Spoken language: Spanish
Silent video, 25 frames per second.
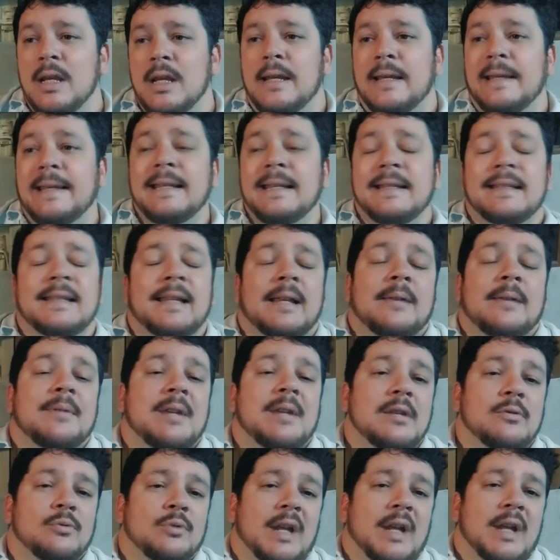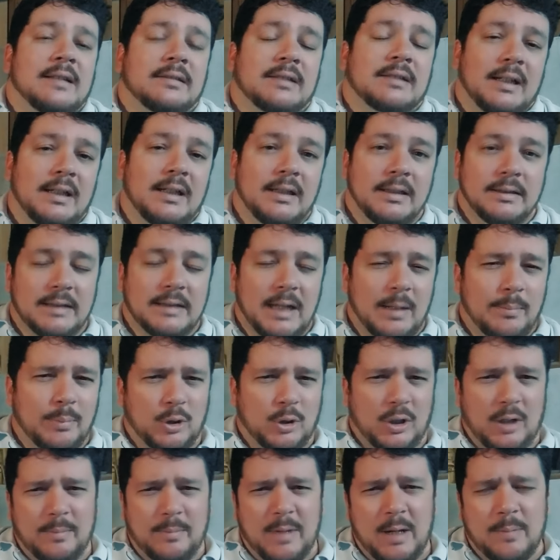Y se viene una telita,
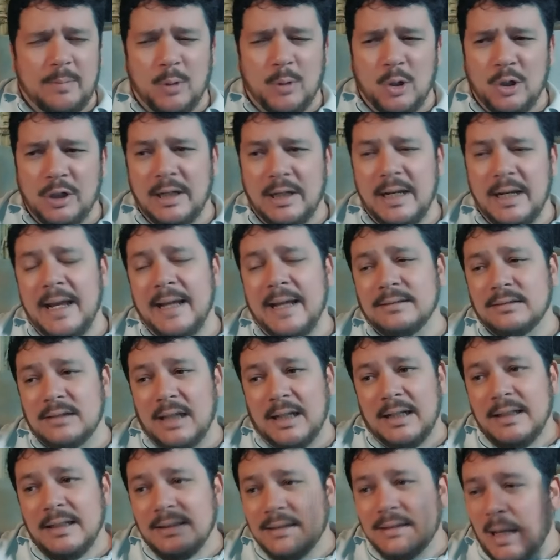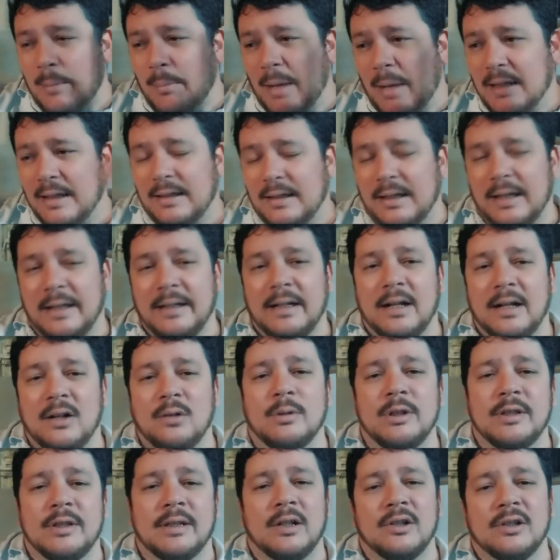porque me spoileé, telita marinera, como
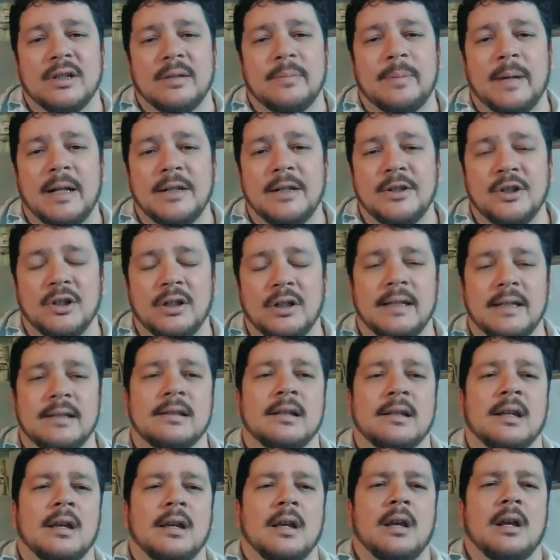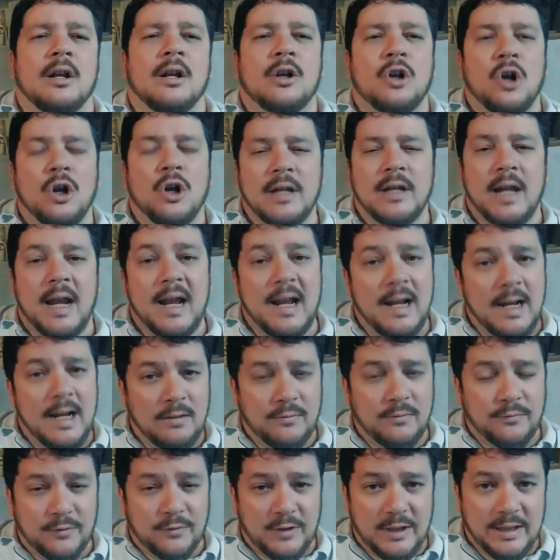dicen los españoles, con el
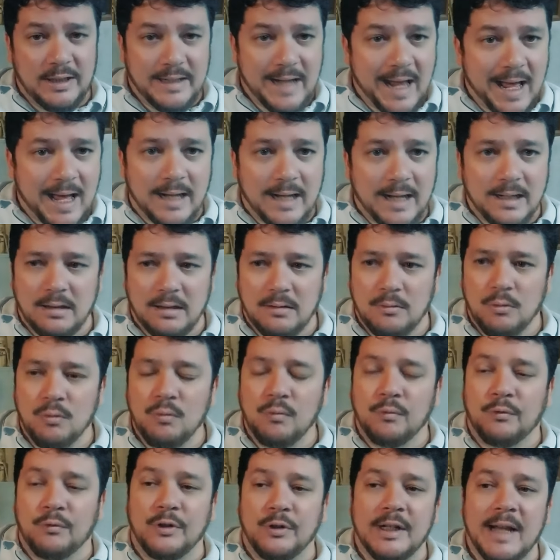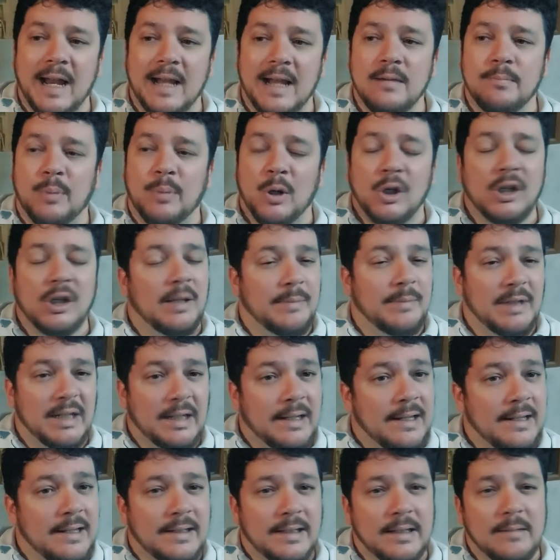final, un final
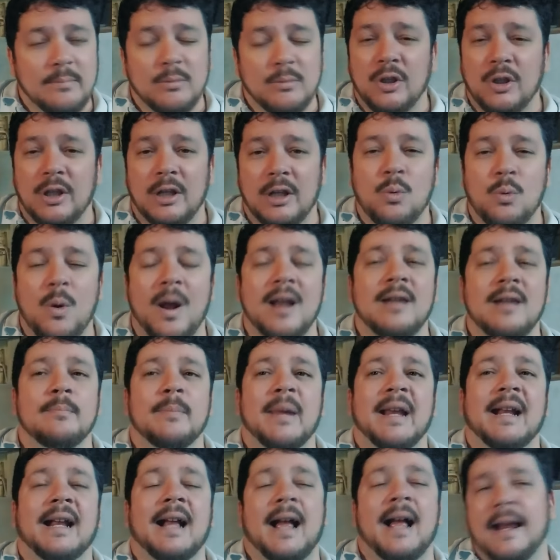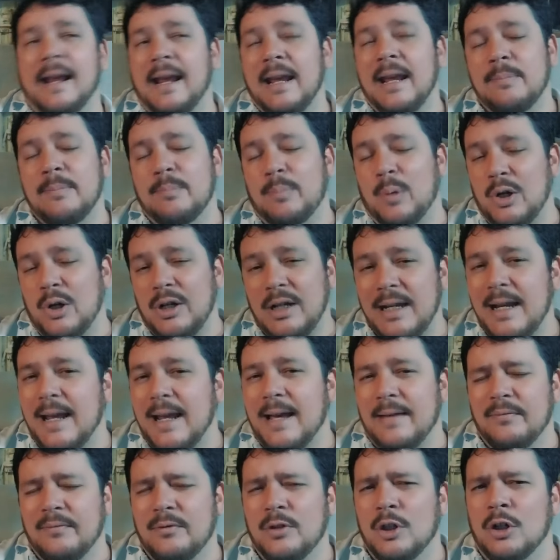polemiquísimo del cual me cagué
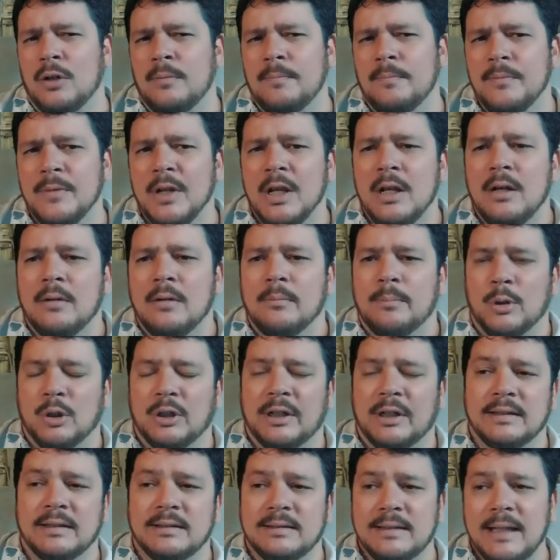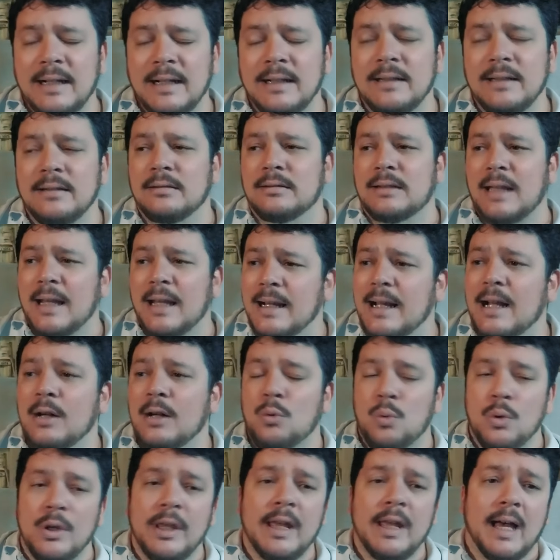spoileando, porque estén, tengan
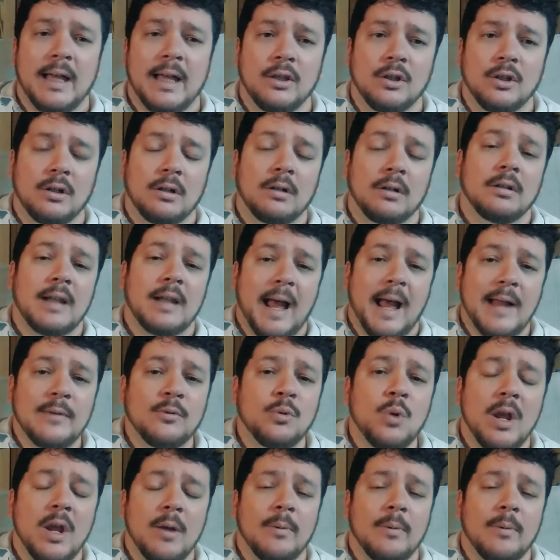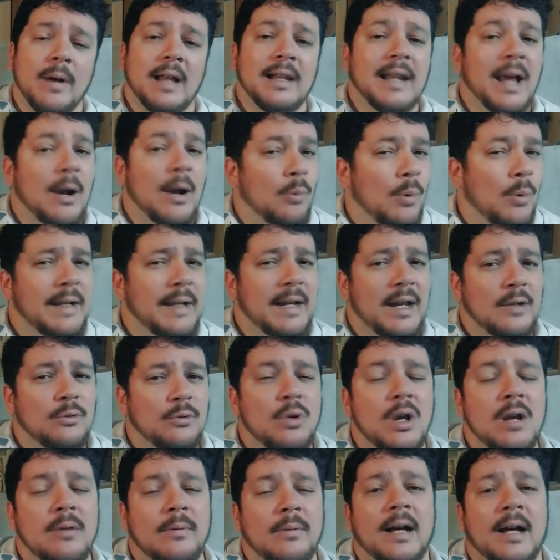cuidado, la nueva, la buena
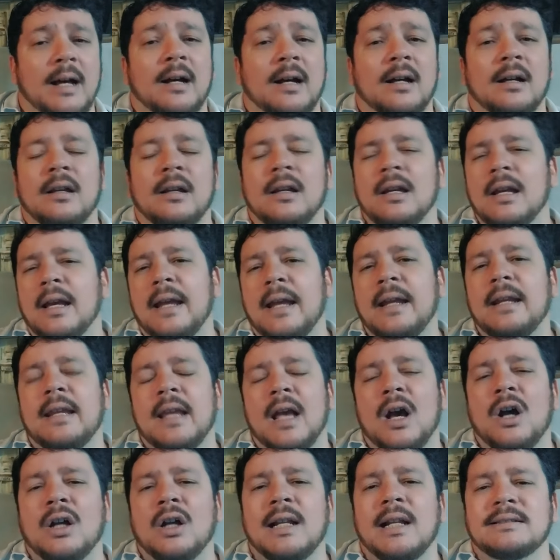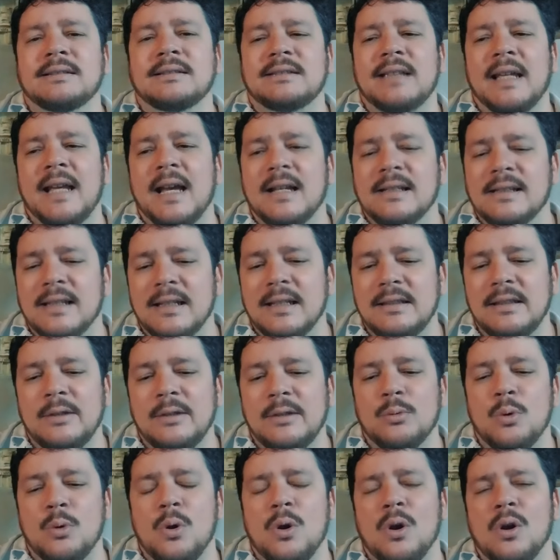nueva es que ahora te hacen
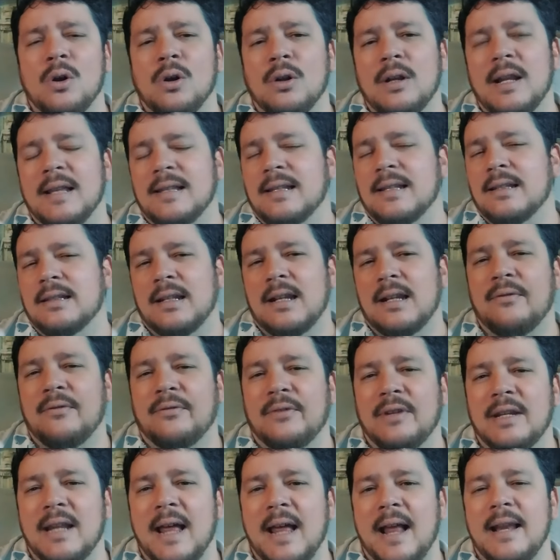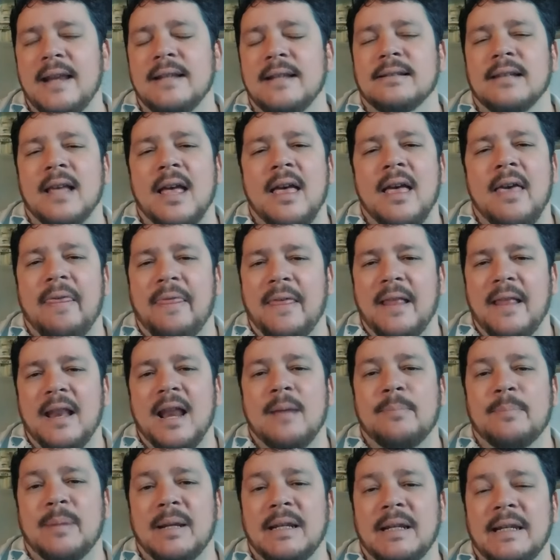dibujos con las escenas finales de
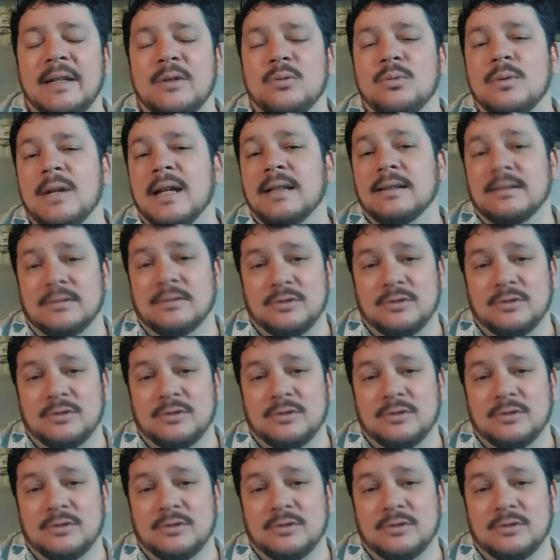las películas.